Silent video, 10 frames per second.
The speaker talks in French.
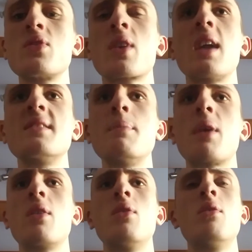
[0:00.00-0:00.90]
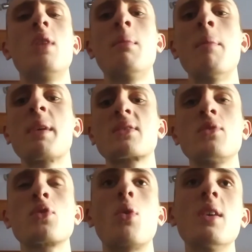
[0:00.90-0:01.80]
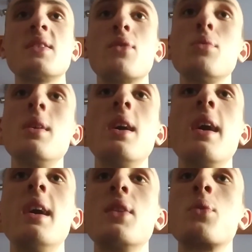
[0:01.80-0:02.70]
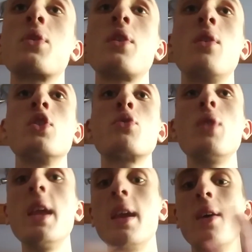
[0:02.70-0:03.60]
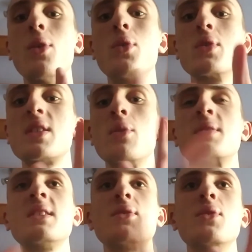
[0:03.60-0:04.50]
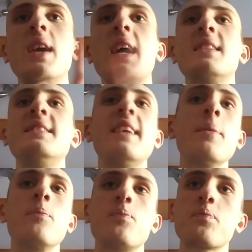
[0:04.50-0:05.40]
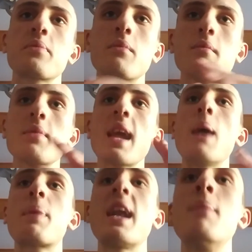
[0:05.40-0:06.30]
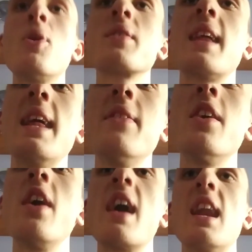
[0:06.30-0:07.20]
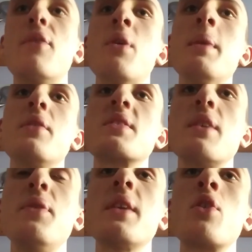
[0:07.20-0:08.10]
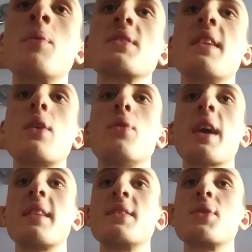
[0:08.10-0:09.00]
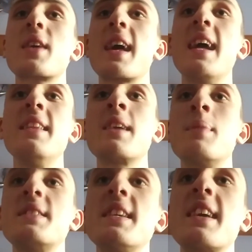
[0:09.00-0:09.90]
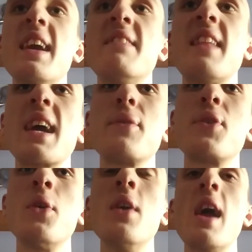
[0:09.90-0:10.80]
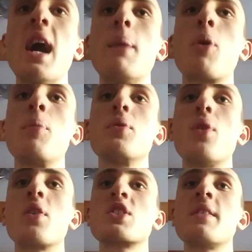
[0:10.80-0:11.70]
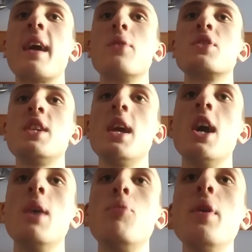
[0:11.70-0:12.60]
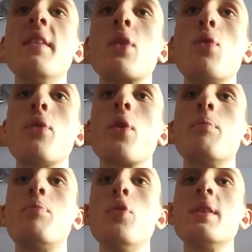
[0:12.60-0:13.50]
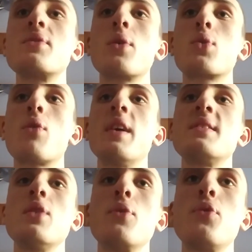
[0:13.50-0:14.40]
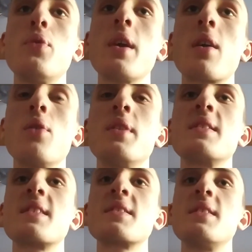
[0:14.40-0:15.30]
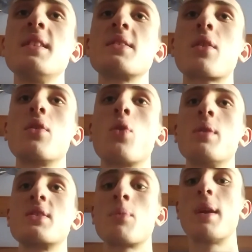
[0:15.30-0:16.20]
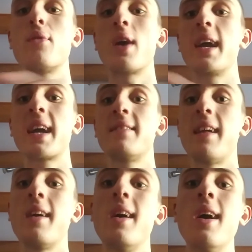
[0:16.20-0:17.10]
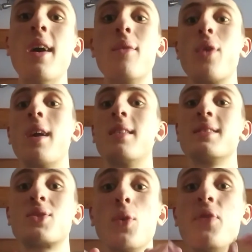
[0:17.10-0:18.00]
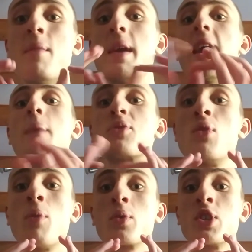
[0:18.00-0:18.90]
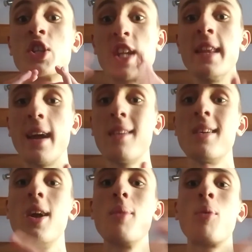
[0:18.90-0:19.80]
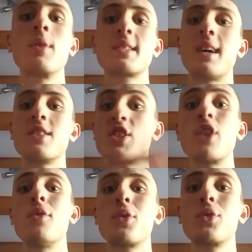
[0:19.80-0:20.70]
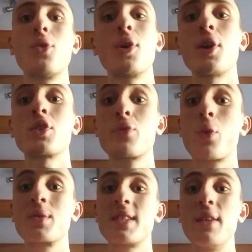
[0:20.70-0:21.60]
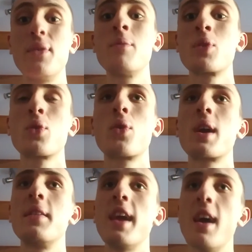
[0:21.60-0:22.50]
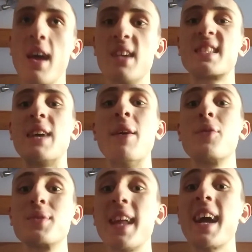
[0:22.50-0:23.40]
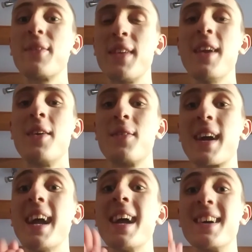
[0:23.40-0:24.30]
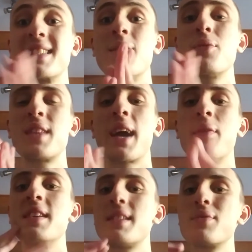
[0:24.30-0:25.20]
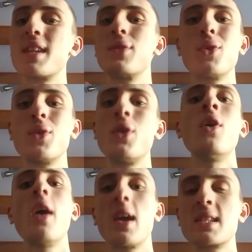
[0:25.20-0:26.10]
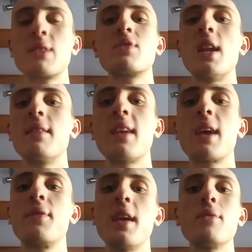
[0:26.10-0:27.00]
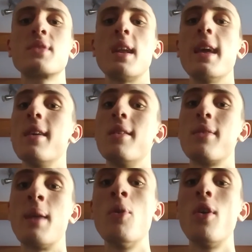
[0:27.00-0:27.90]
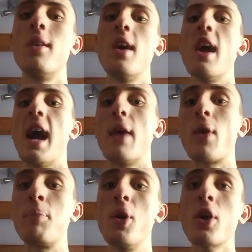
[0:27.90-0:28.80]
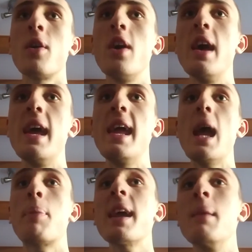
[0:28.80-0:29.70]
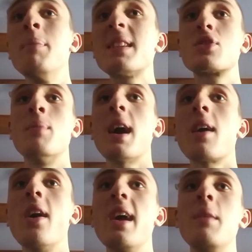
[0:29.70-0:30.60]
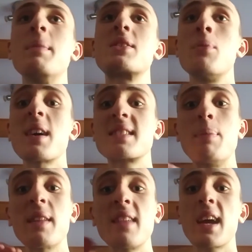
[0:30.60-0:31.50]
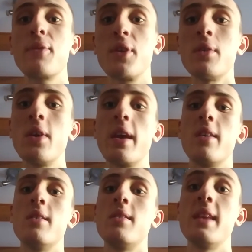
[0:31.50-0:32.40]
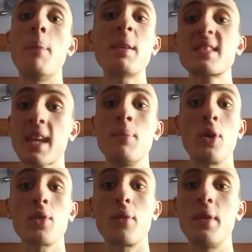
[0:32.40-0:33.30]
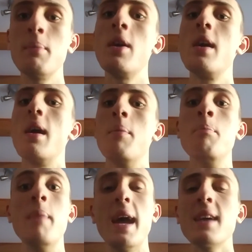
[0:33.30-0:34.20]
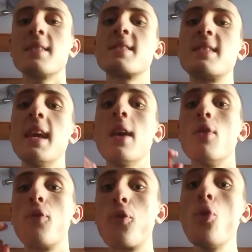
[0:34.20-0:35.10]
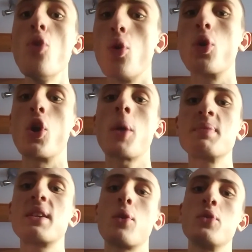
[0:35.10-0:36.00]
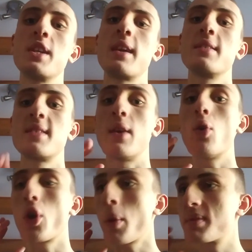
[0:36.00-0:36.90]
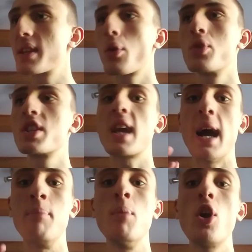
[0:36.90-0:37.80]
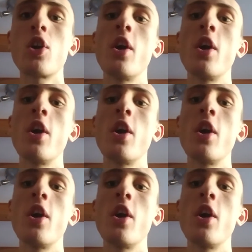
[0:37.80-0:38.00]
réalisé par la même personne, je crois, c'est tout. Donc je vous lis le synopsis de Hérédité. Après la mort d'Hélène, la famille de sa fille commence à découvrir des secrets énigmatiques et terrifiants à propos de leur généalogie, plus ils découvrent, plus ils se retrouvent à essayer de fuir le destin sinistre dont ils semblent avoir hérité. Voilà, ce film est absolument génial. Pour moi, c'est un chef-d'œuvre de l'horreur. Je vous conseille vivement de le regarder. Ça va vous terrifier. En vrai, ça va vous terrifier. Si vous êtes dedans, ça, vous allez être terrifié. Vous allez euh, vraiment euh, avoir peur. Et après, il y a Midsommar. Midsommar, c'est pas terrifiant. Euh, il n'y a pas de screamer dans le film mais c'est full horreur psychologique. C'est horreur psychologique à mort,